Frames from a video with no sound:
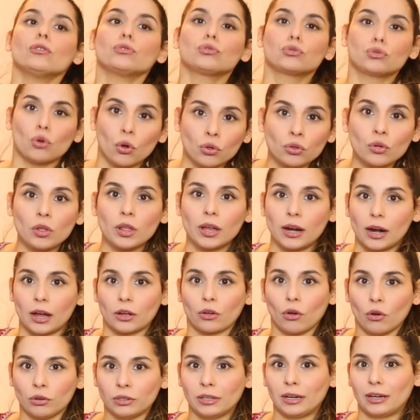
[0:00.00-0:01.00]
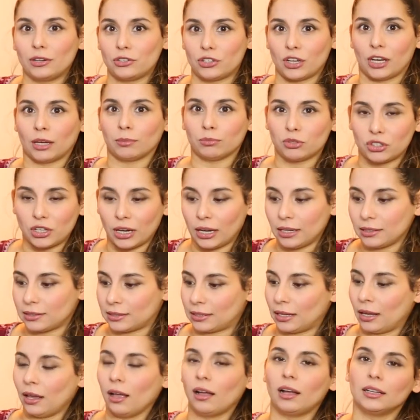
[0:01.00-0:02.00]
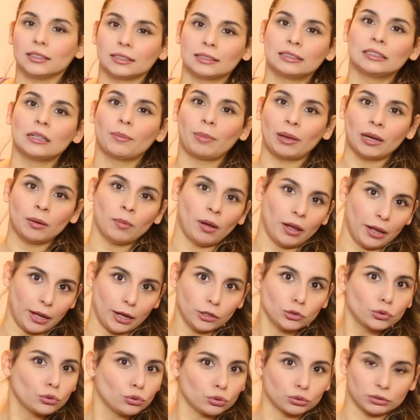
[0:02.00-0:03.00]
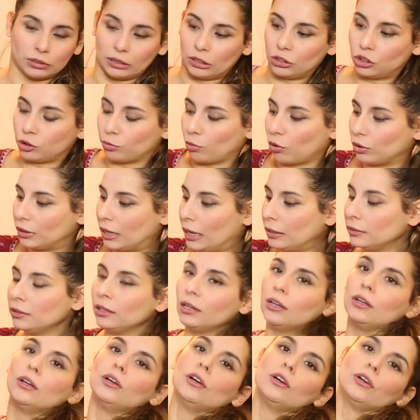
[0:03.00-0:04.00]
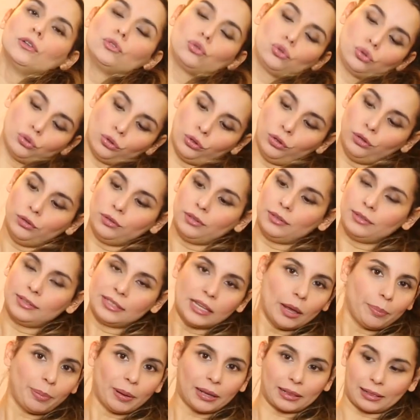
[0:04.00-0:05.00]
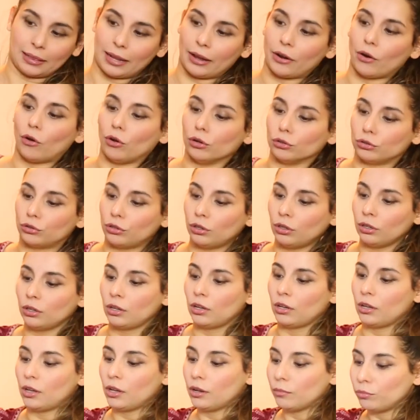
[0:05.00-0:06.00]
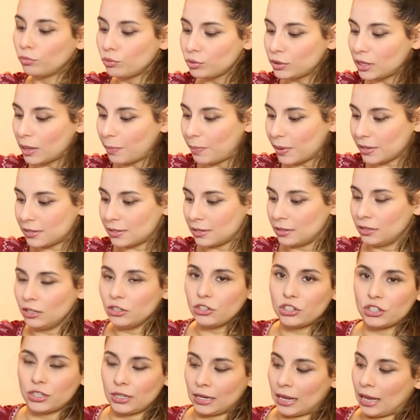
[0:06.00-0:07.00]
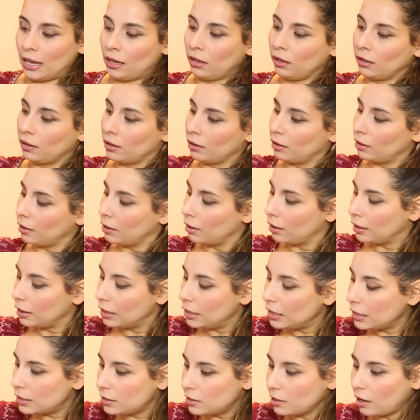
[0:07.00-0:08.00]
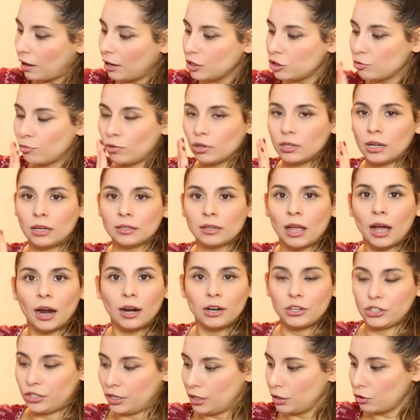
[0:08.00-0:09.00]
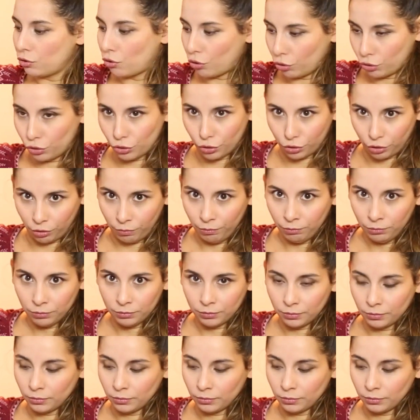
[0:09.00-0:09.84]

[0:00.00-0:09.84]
Son olarak önereceğim şey ise aslında benim hayat kurtarıcım olan şu sepetler oldu. Bu sepetin içine ihtiyacım olan her şeyi koyuyorum.